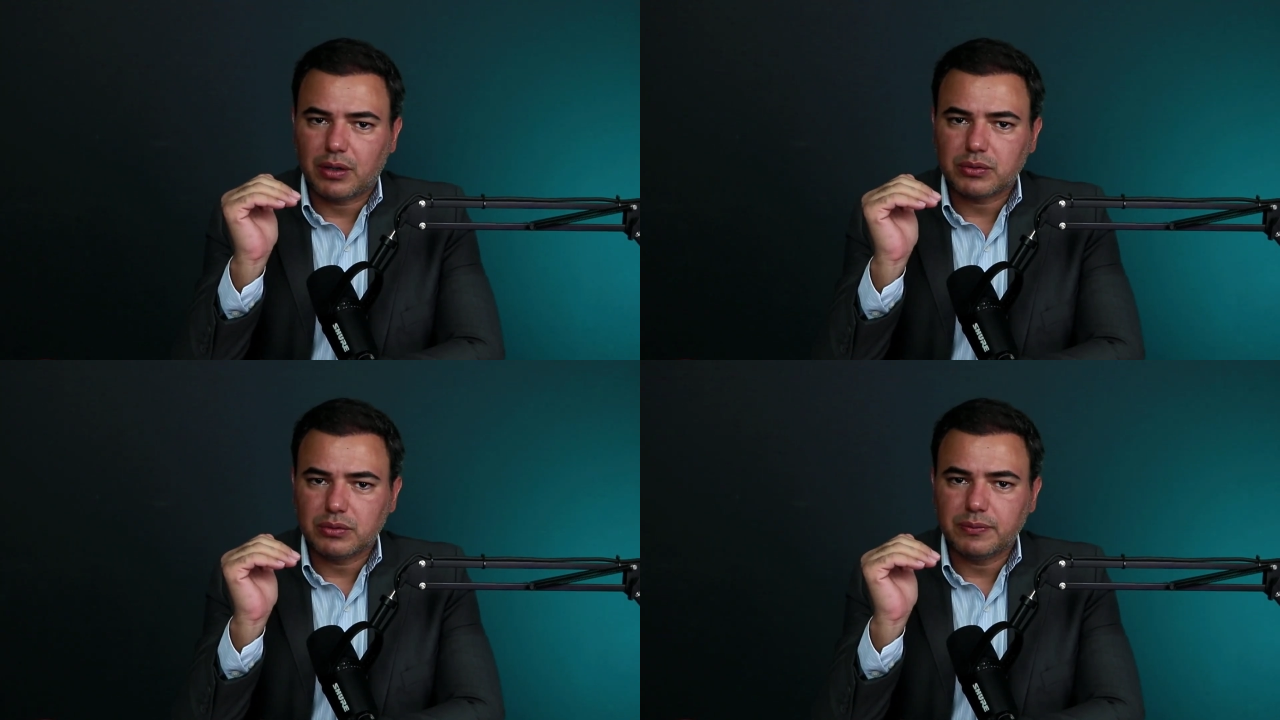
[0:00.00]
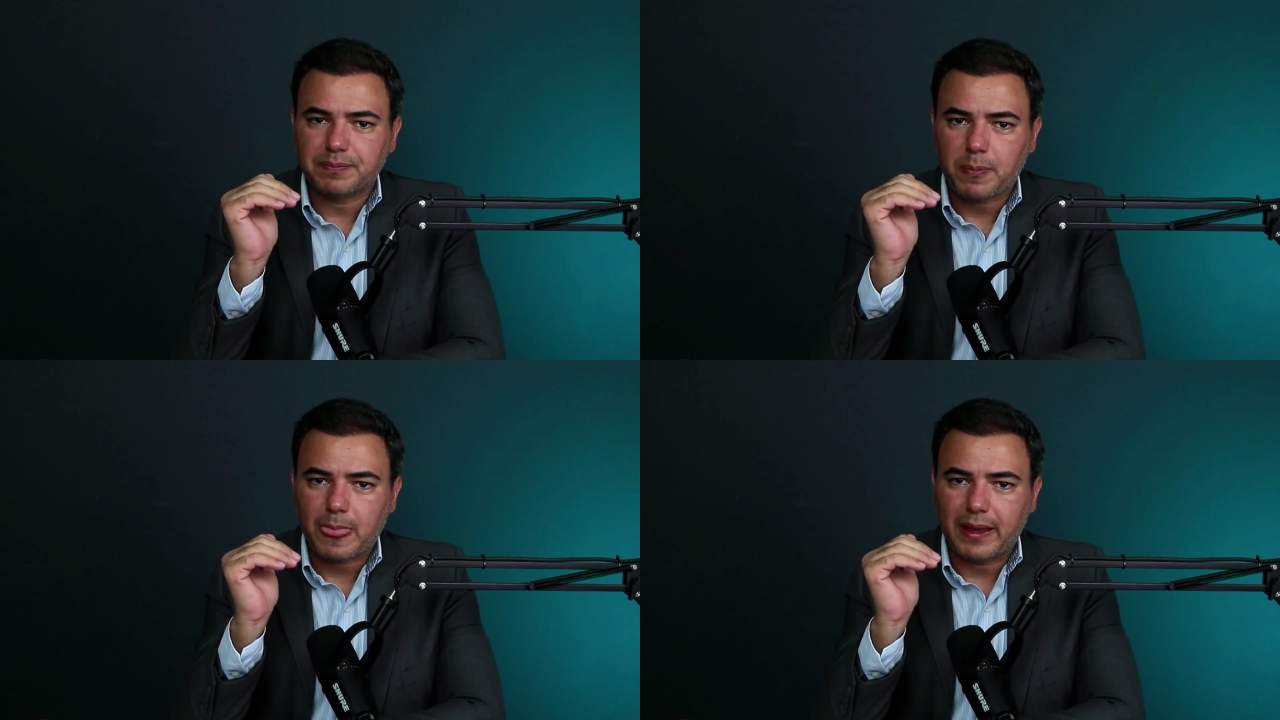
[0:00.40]

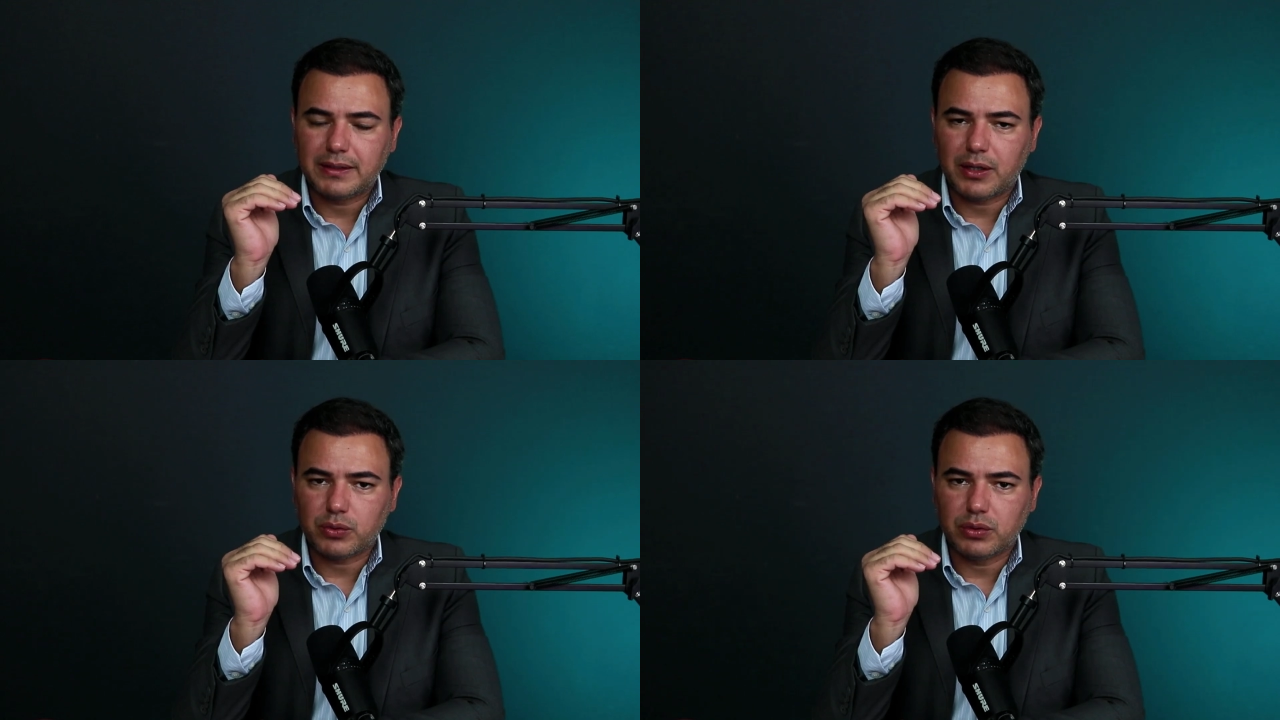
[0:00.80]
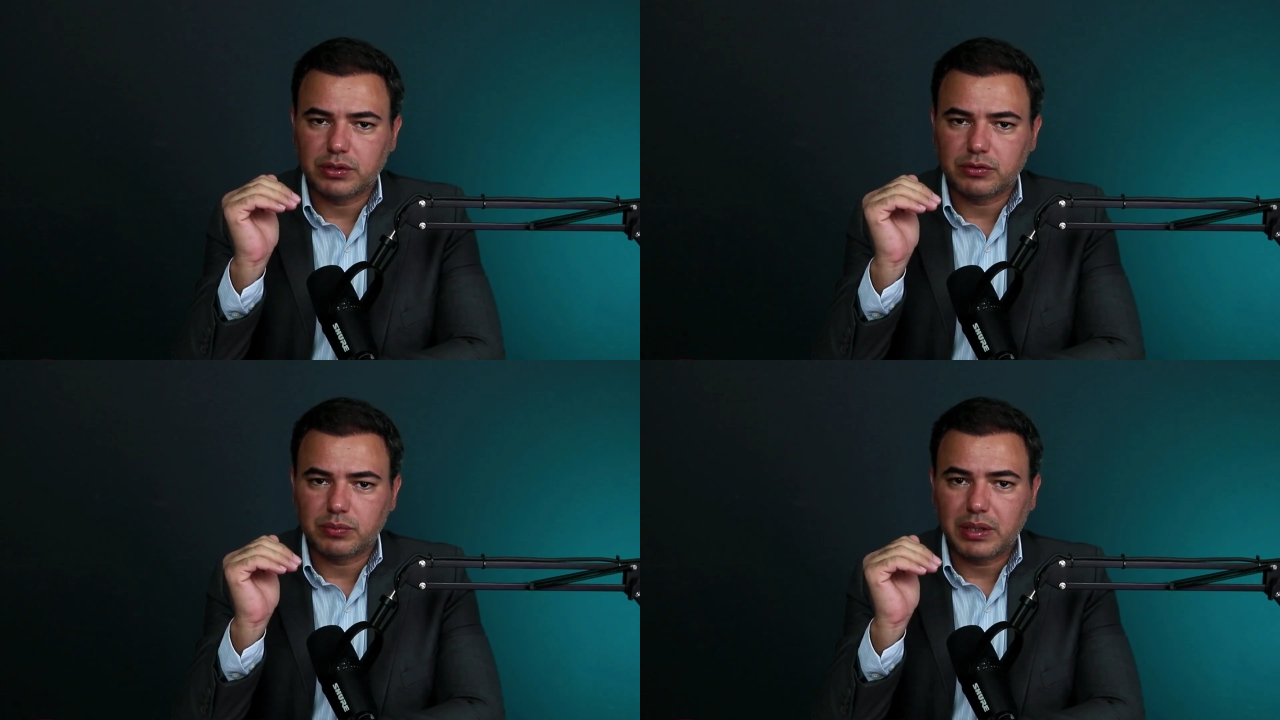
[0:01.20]
alto, de alto
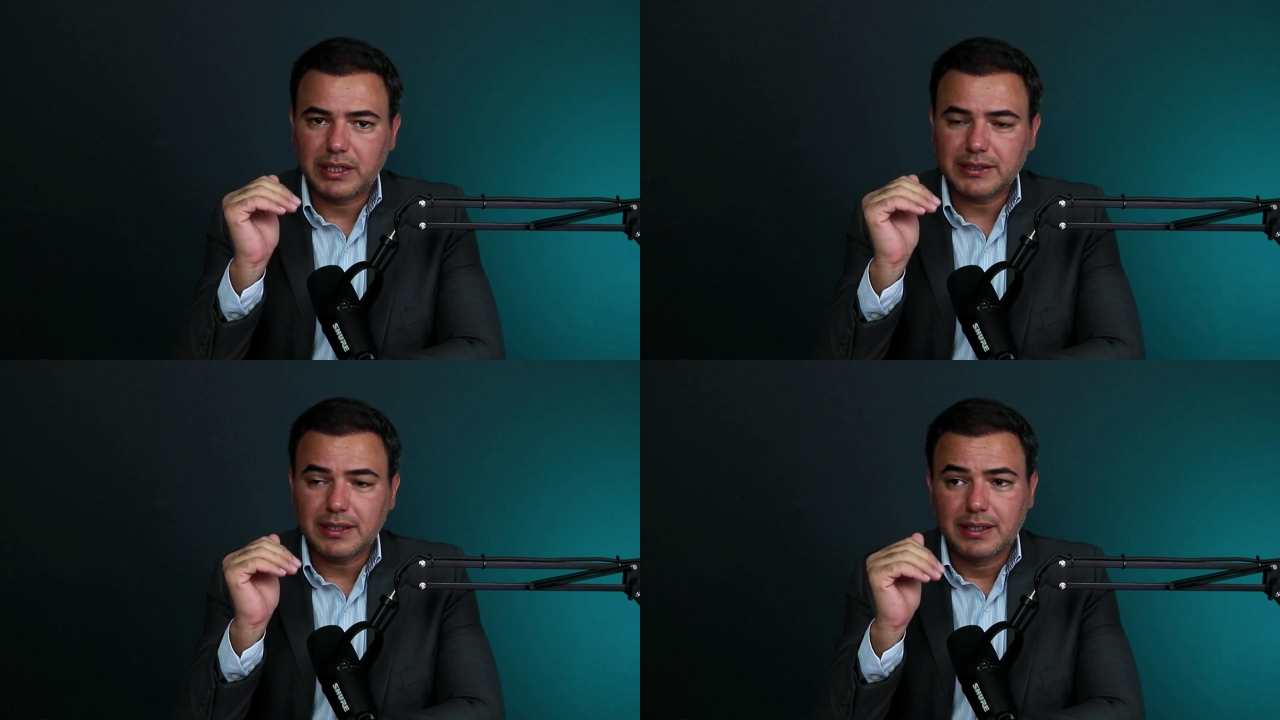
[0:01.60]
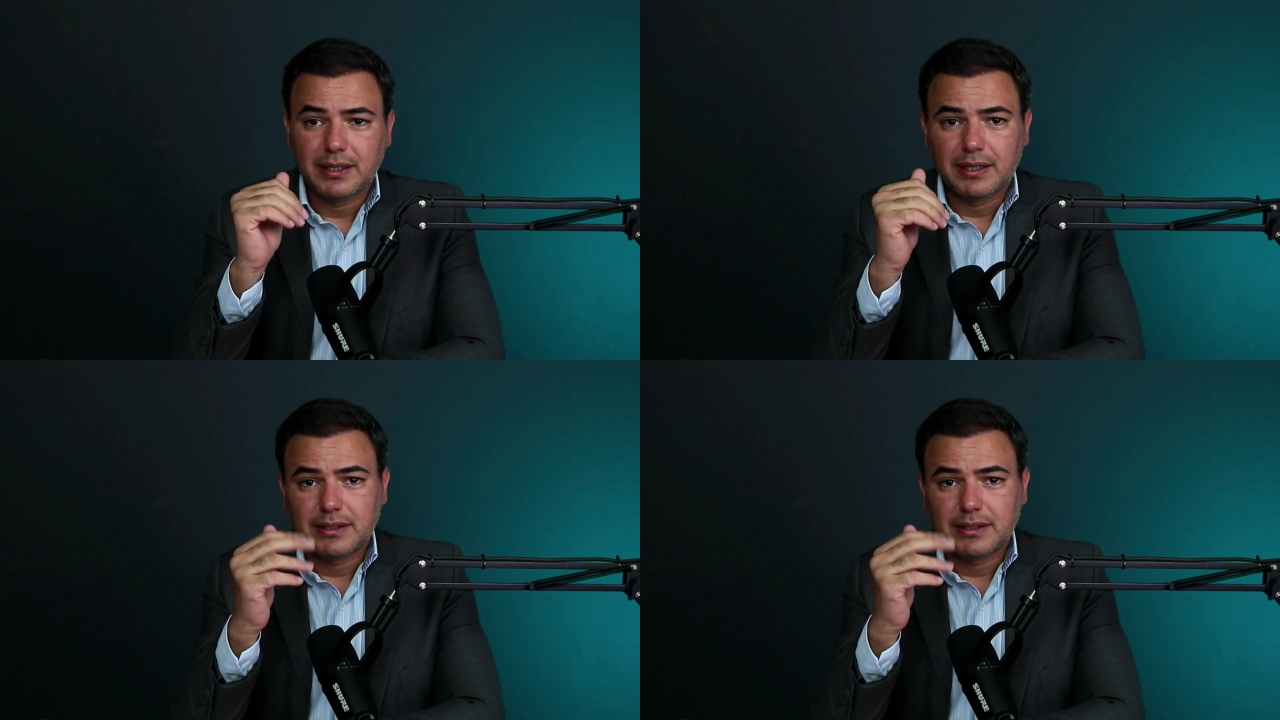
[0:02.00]
nível, beleza?